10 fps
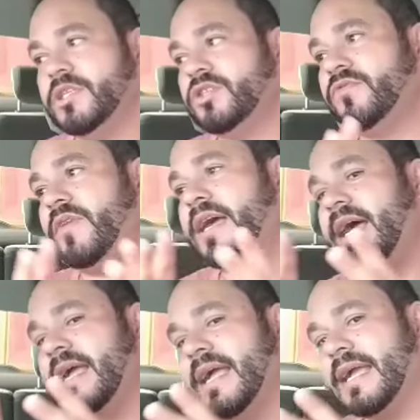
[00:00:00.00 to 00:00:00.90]
isso vai
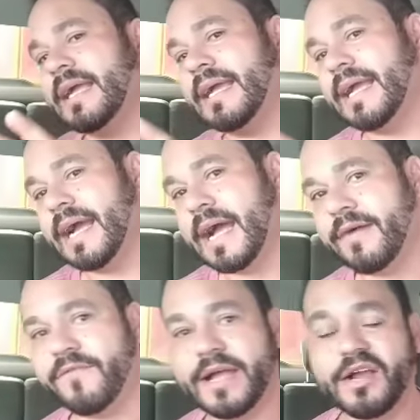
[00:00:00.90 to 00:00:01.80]

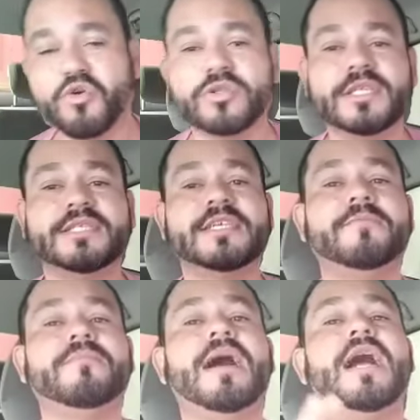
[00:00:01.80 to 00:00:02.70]
arcar, vai acontecer
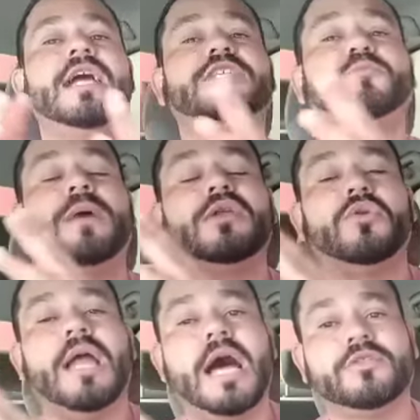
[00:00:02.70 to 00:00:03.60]
mais para
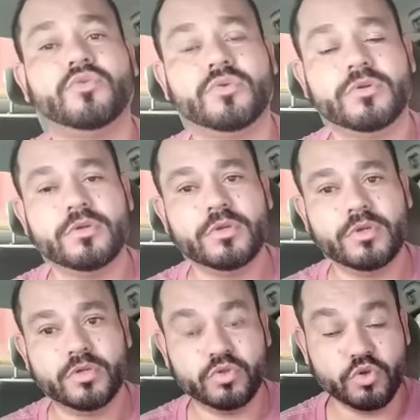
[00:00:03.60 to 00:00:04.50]
o lado
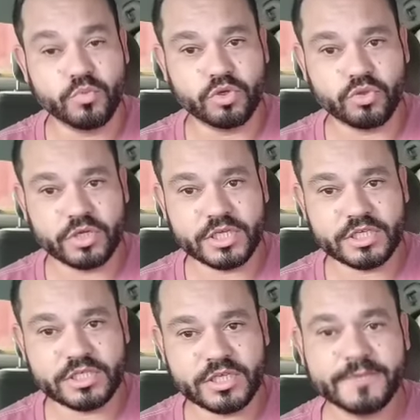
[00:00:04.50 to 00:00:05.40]
do
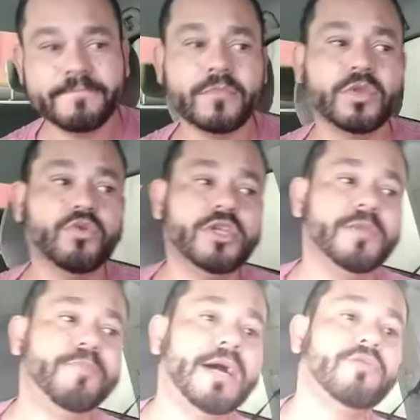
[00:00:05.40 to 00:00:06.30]
motorista do
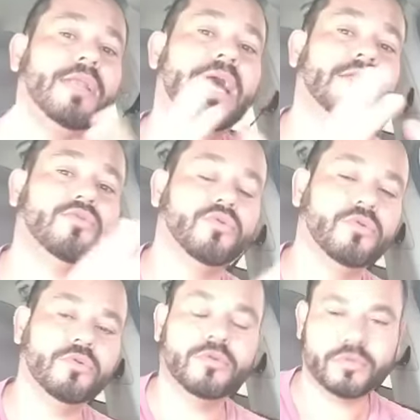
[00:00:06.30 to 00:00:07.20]
que para o
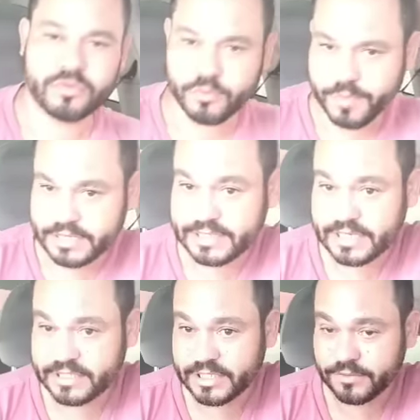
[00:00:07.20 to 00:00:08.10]
lado do
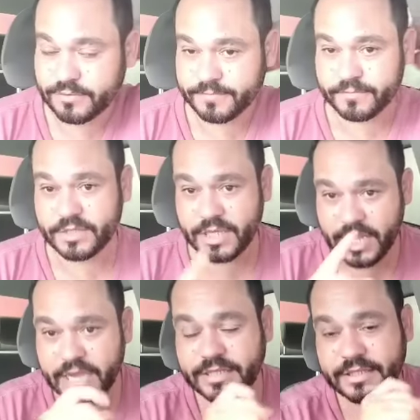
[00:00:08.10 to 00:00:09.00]
passageiro.
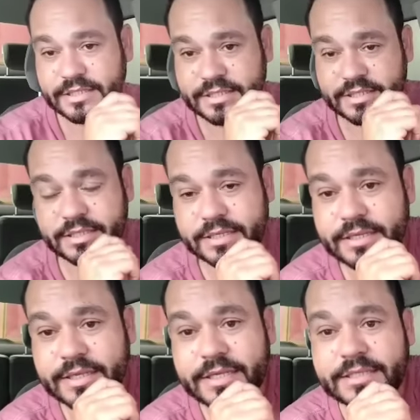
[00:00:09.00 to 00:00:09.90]
Esta sim
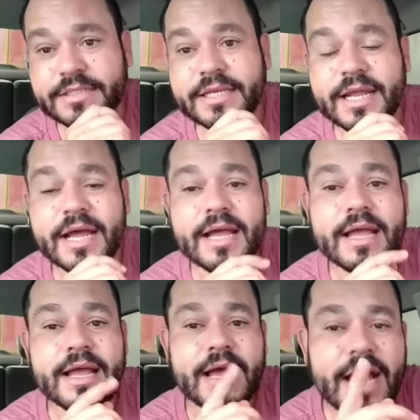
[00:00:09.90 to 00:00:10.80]
será
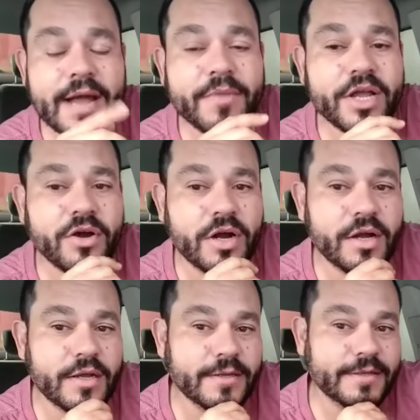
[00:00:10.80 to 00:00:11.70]
a
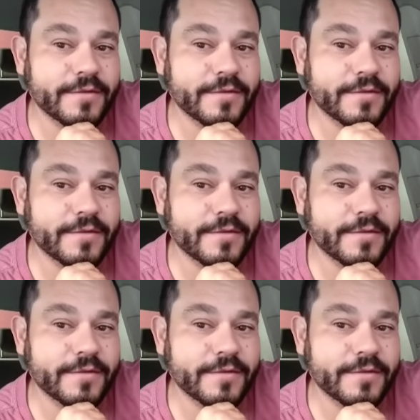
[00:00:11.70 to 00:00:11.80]
maior,